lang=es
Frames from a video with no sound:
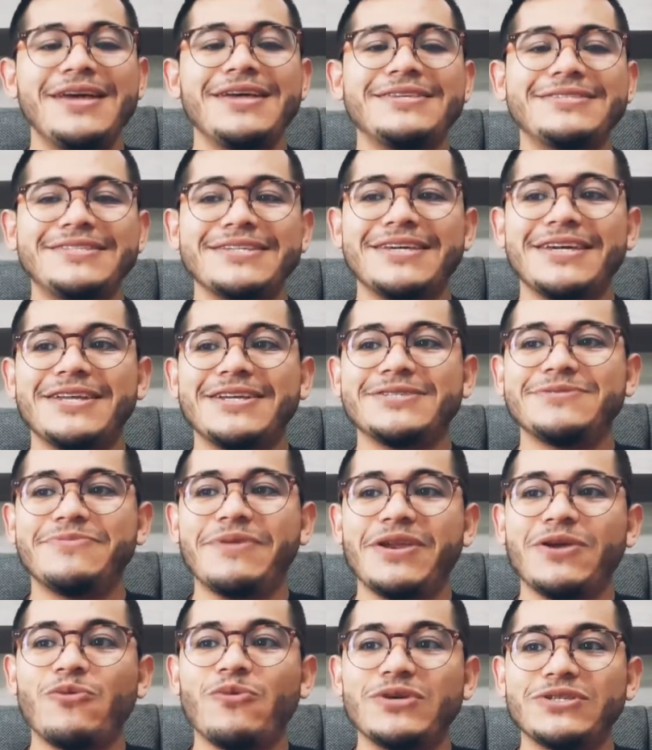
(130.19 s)
si quieres
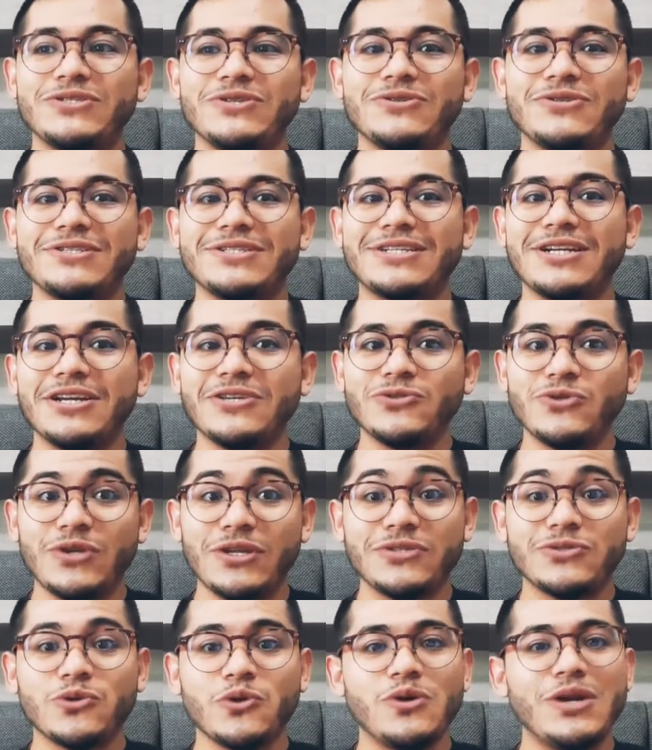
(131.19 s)
ver cuestiones
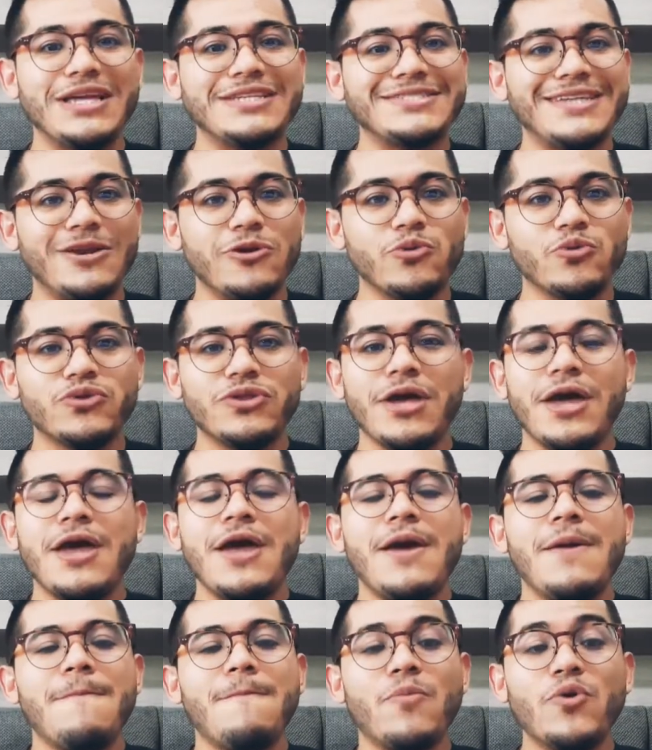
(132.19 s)
relacionadas con la salud,
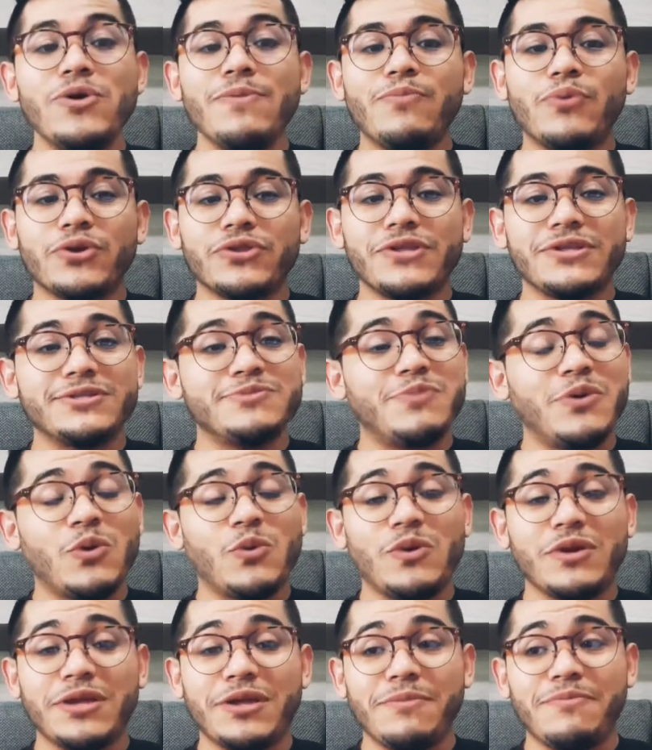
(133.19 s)
muy importantes para
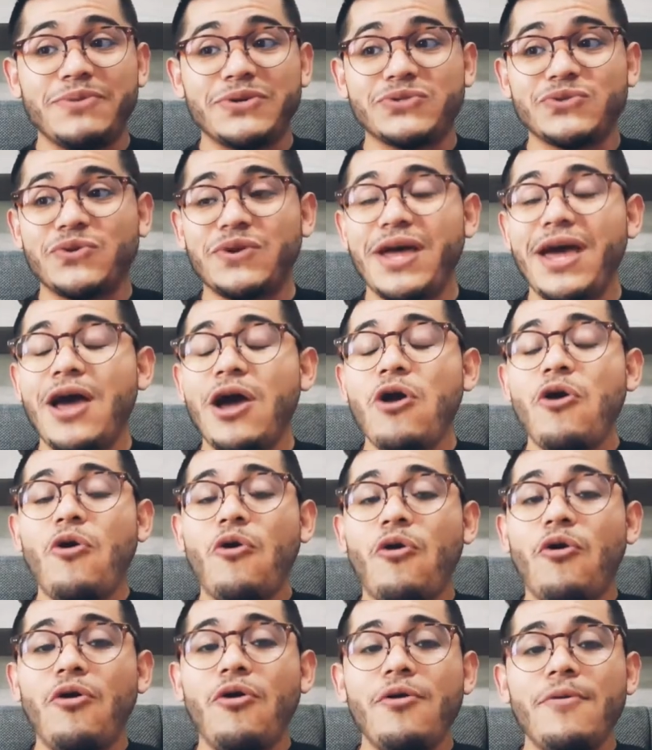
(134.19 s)
cualquier persona,
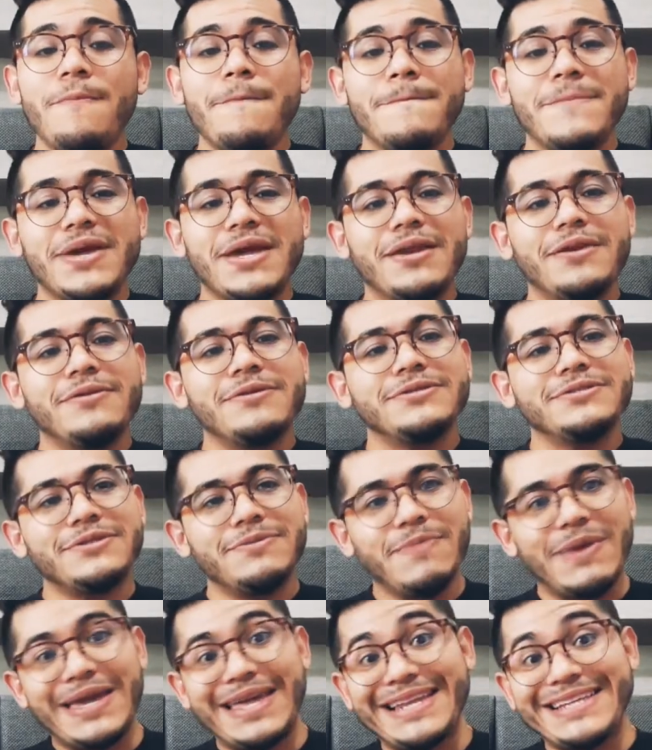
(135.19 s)
o bien si
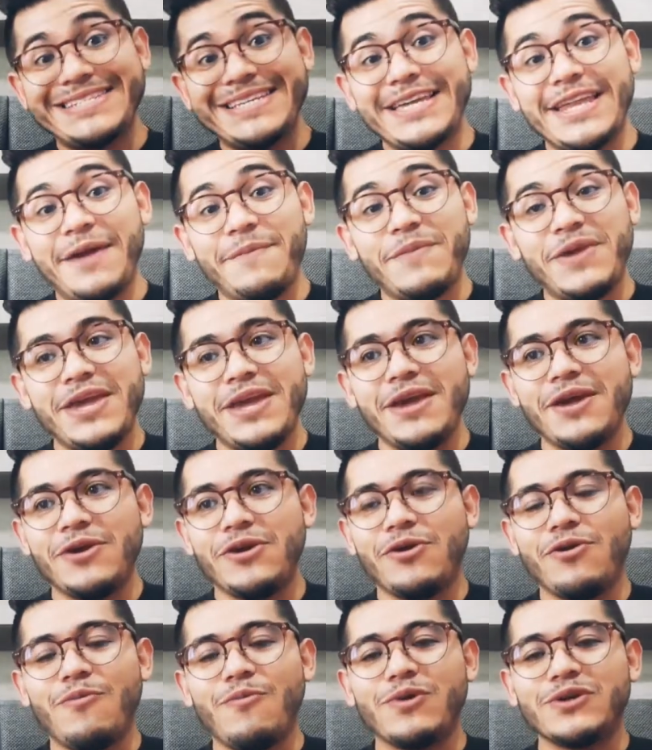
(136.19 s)
me quieres seguir a mí y
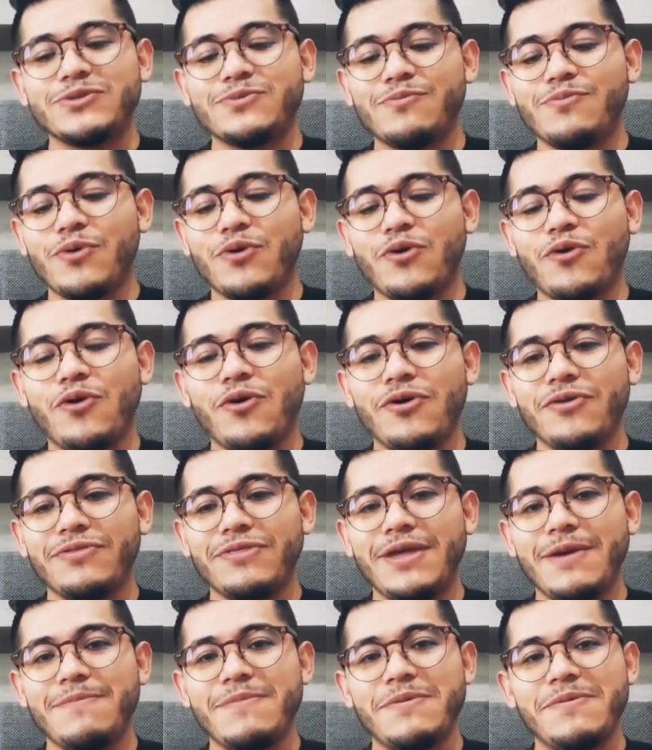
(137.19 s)
cómo es un poco
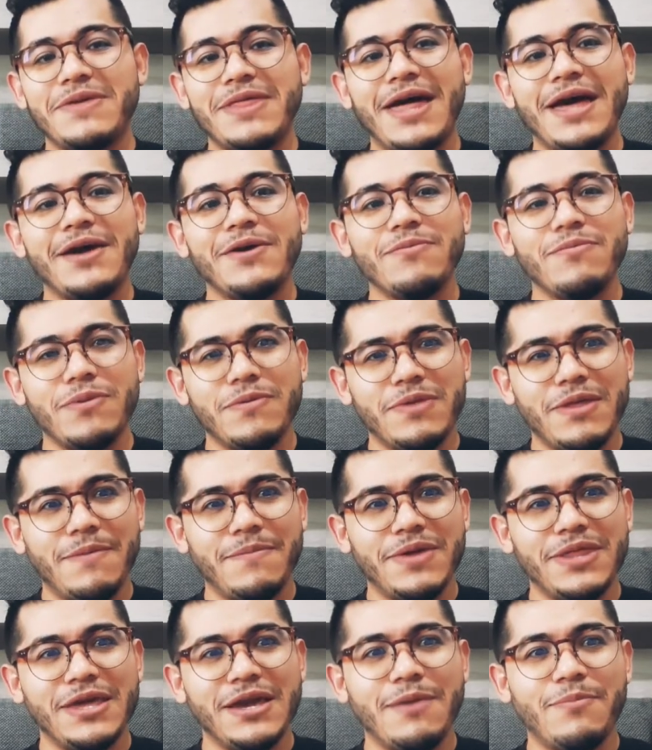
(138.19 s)
de mi vida, en mi vida
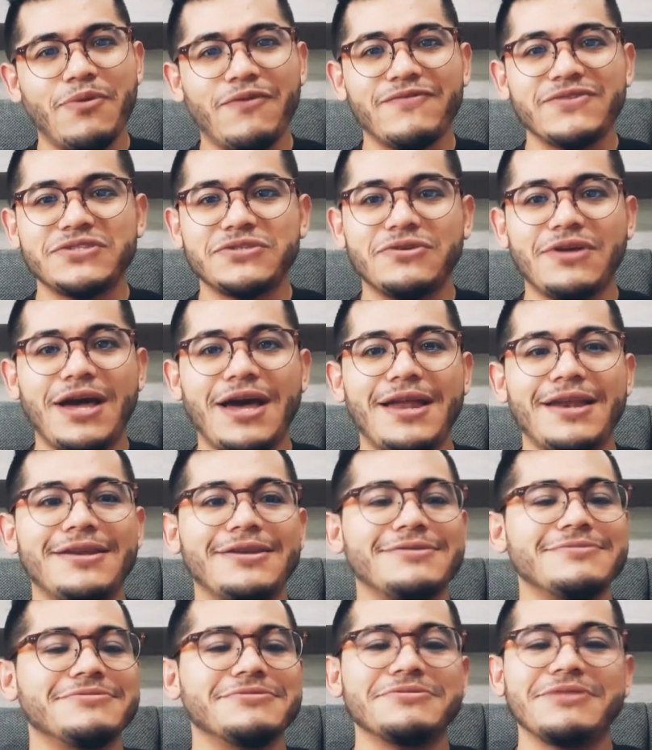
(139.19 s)
médica, profesional,
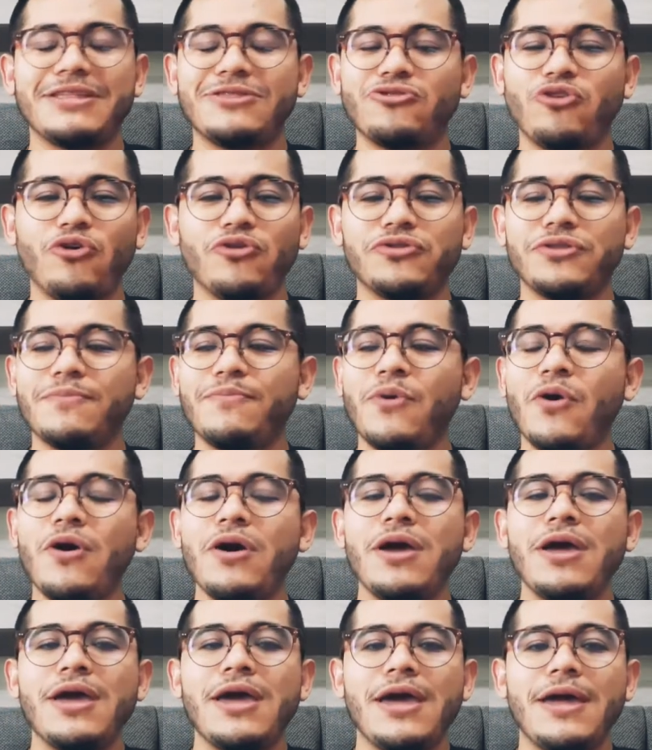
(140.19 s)
de, de todo tipo,
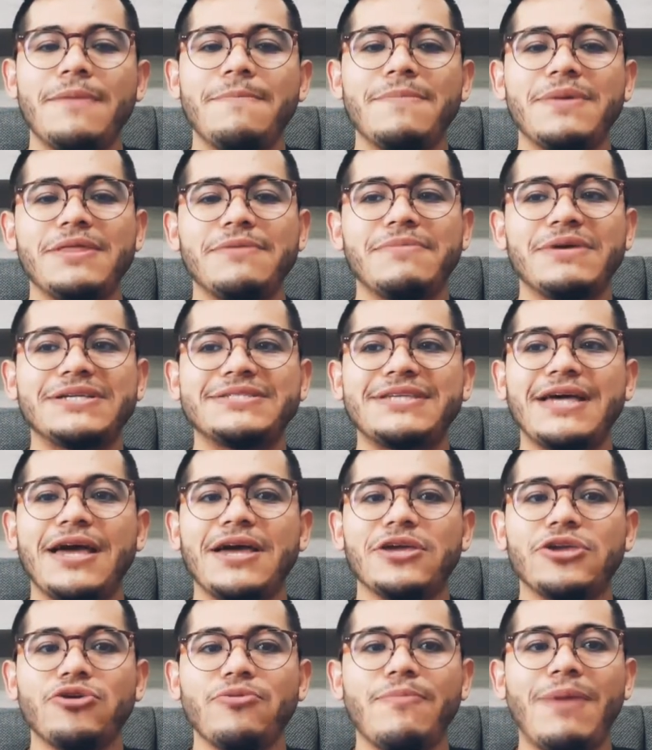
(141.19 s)
en
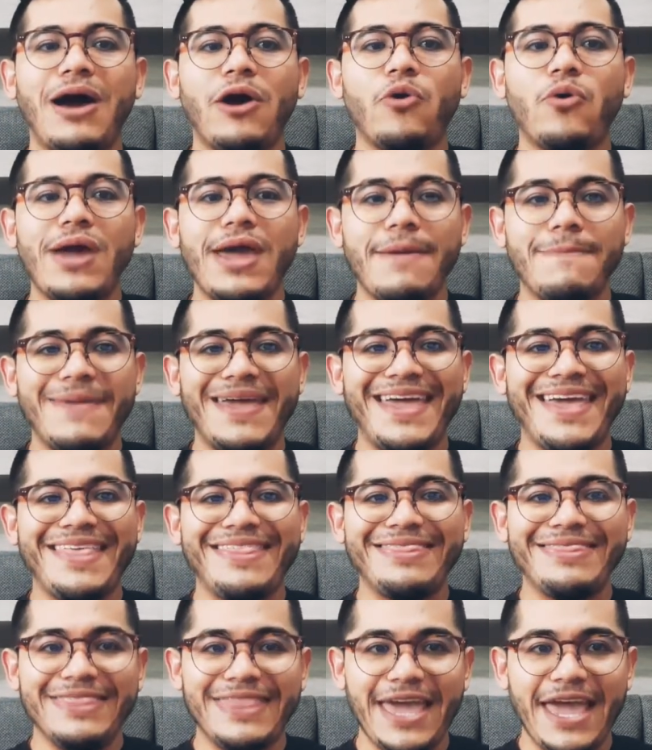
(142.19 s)

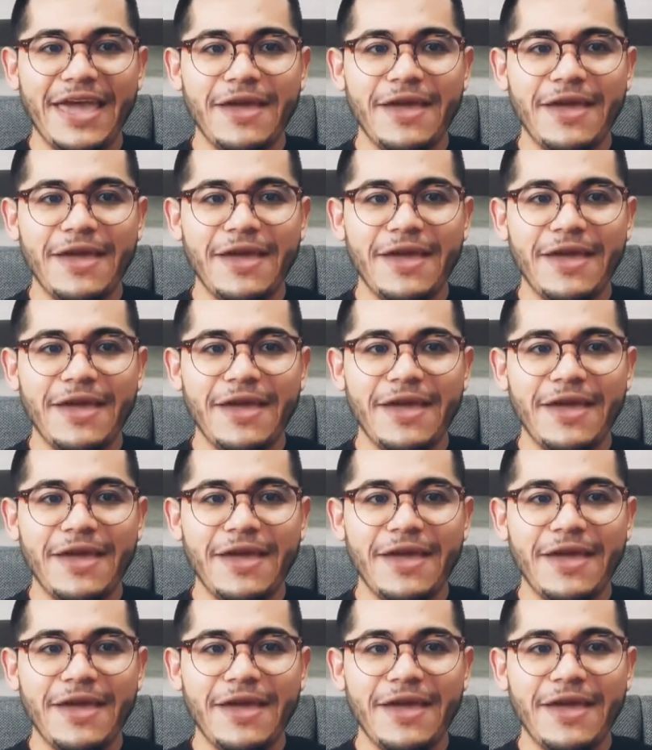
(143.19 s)
medimexa-md.